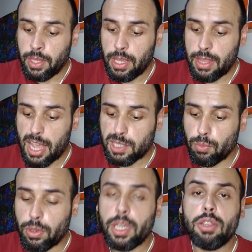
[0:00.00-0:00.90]
E
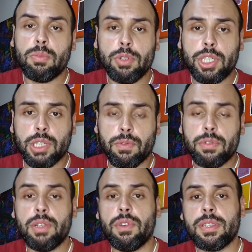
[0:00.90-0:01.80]
décimo quinto
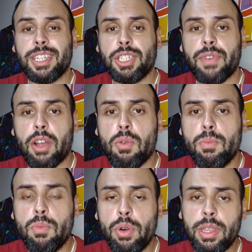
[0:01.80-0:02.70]
motivo, se você tiver com
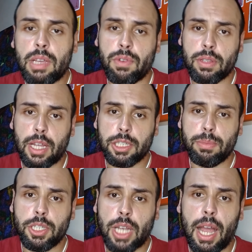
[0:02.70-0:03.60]
muita vontade
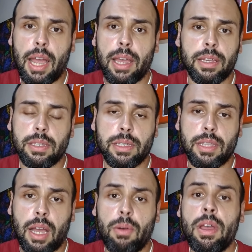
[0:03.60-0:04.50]
de mijar e
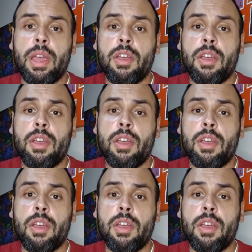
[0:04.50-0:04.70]
tal,